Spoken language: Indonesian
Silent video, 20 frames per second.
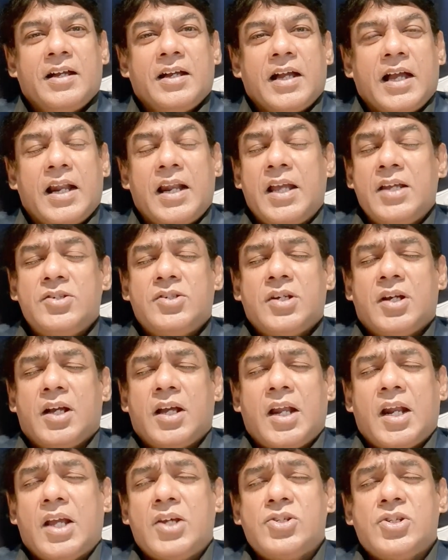Elijah,
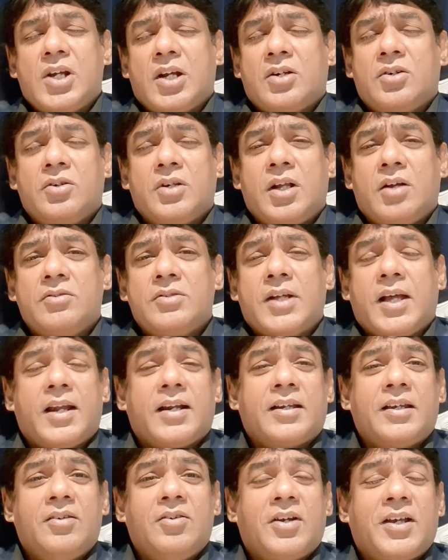Elisha could have
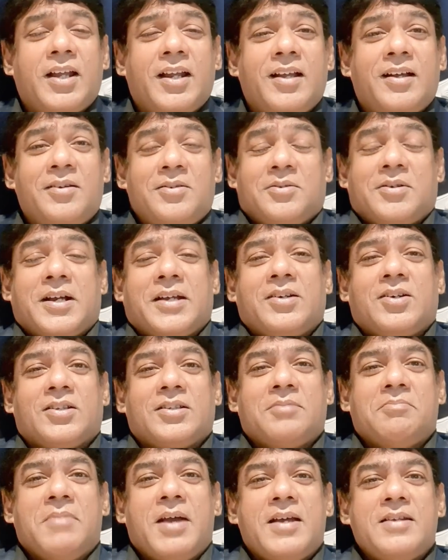directly, okay, lah, oh, I got
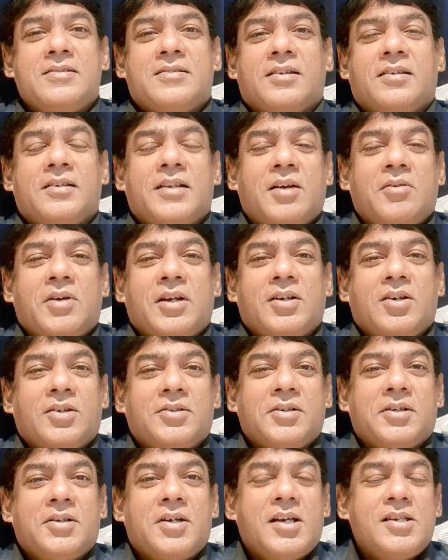the mantle, now I got
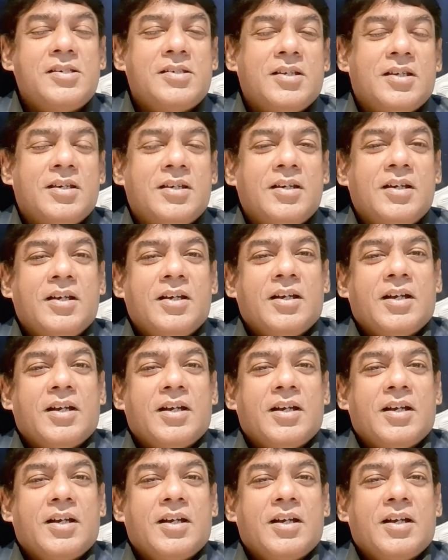the anointing,